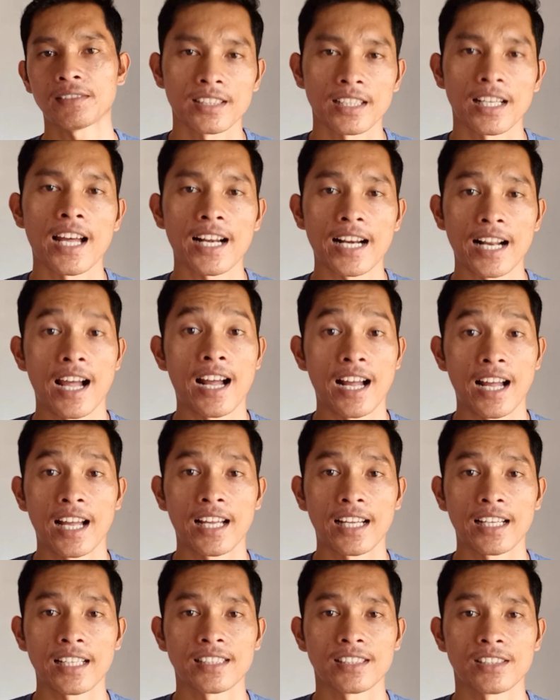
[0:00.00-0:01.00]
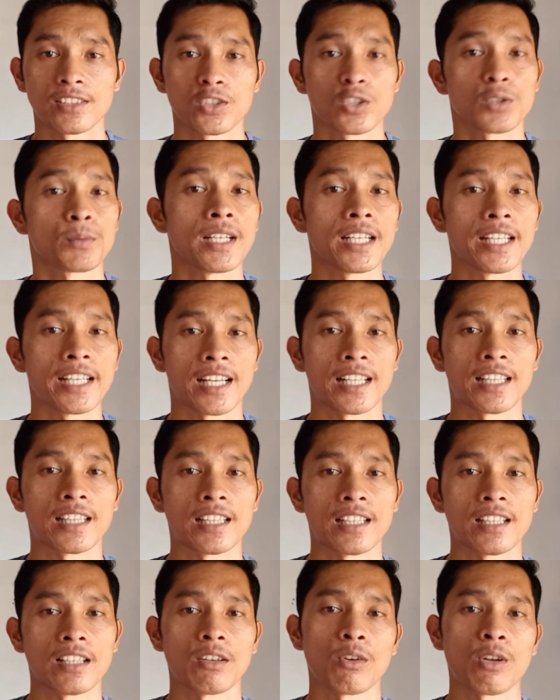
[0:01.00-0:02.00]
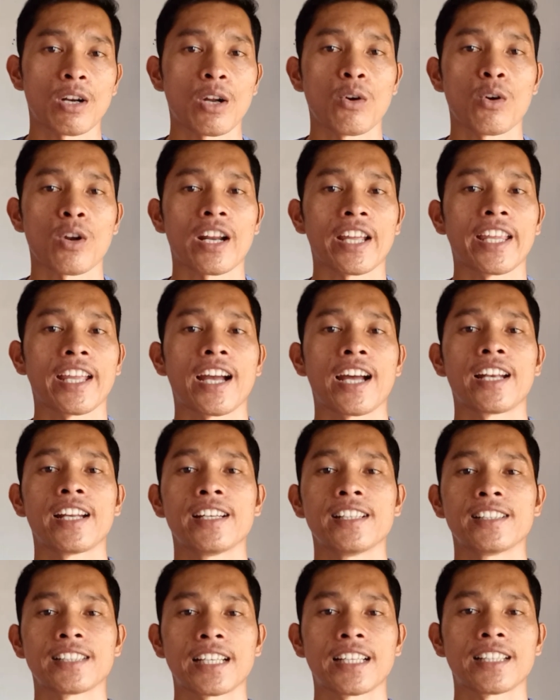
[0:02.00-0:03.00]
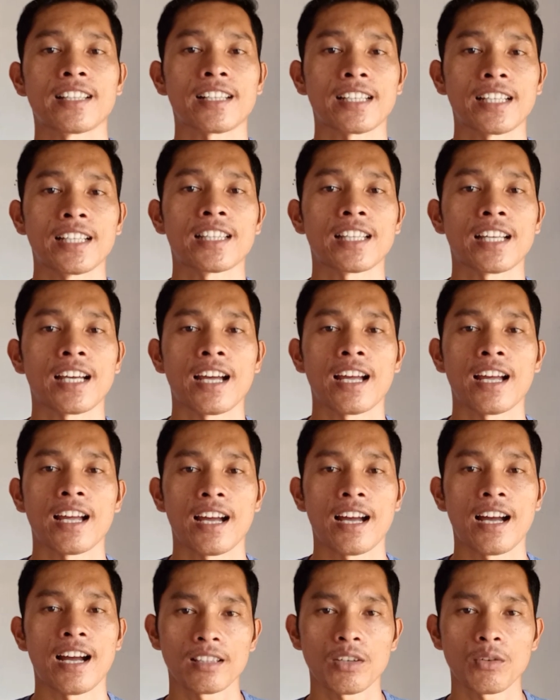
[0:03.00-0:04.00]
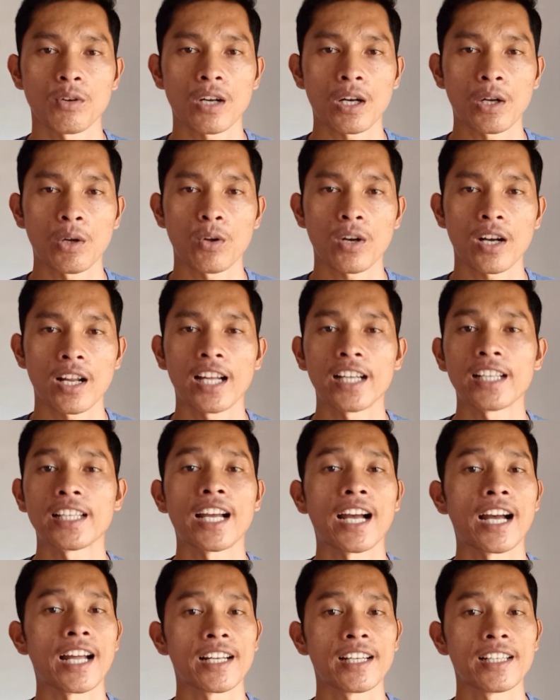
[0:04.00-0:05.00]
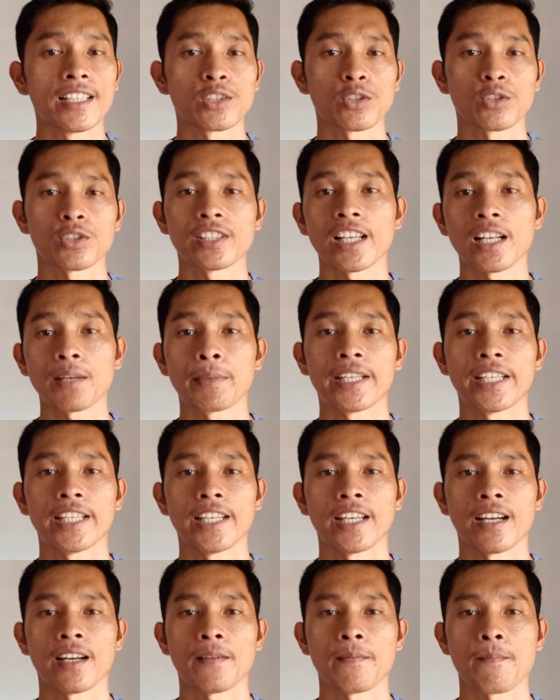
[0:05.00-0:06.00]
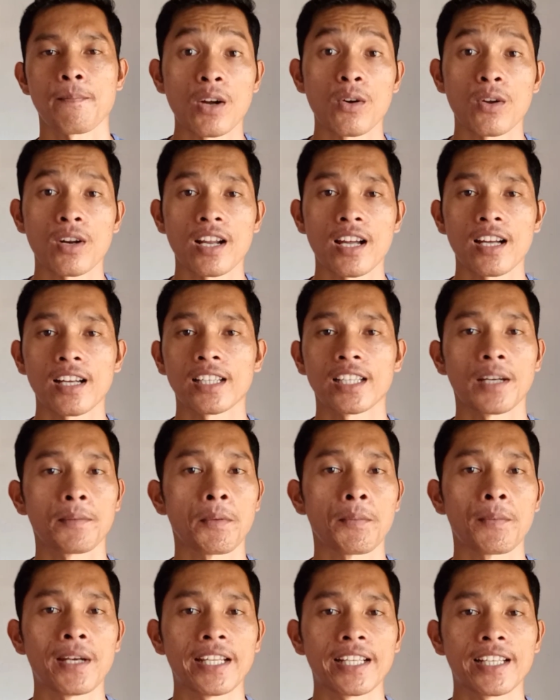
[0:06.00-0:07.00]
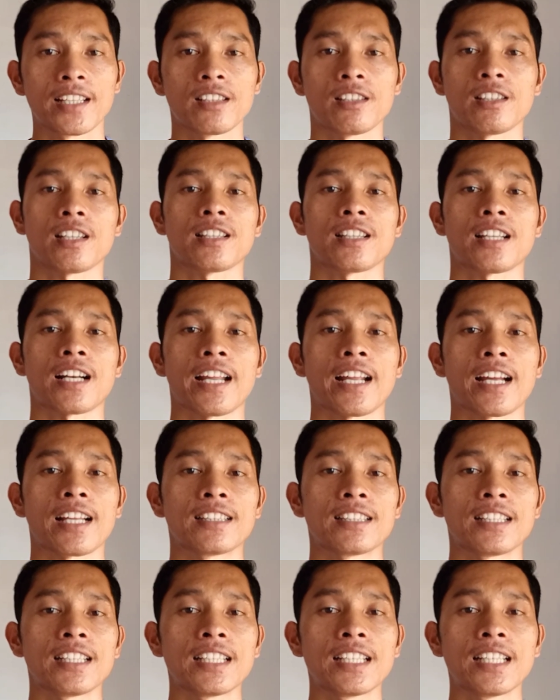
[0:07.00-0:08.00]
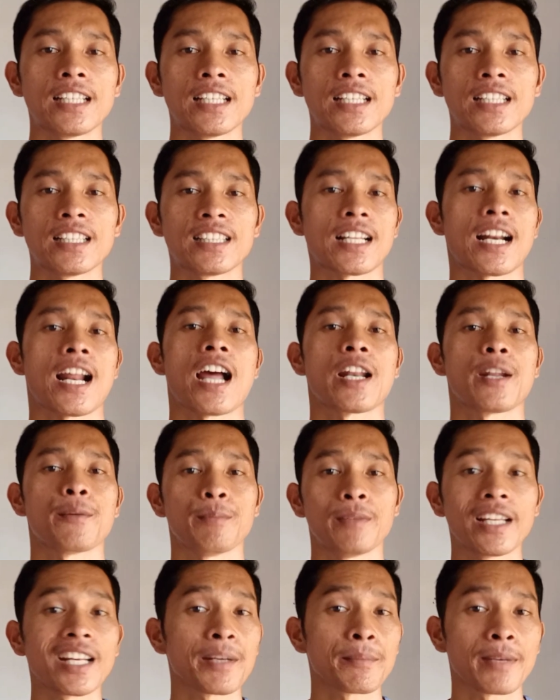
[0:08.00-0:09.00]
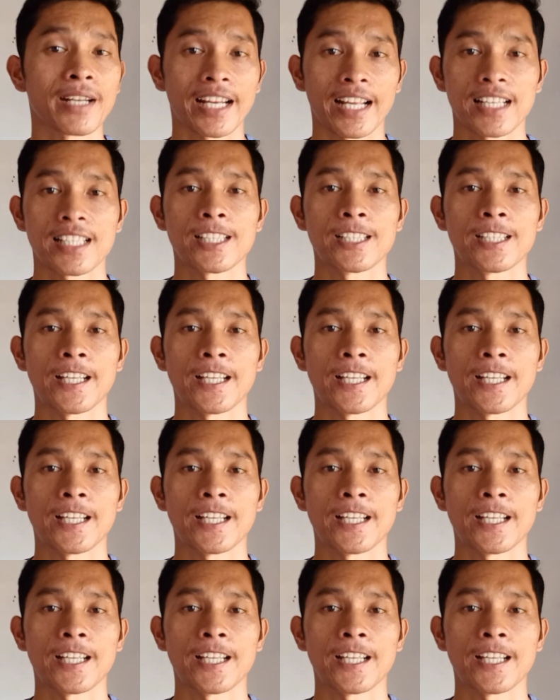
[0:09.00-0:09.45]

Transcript: Sekarang, coba lihat orang-orang yang ada di sekitar kita atau orang-orang yang ada di sosial media, orang-orang yang memiliki ketertarikan tinggi terhadap diri mereka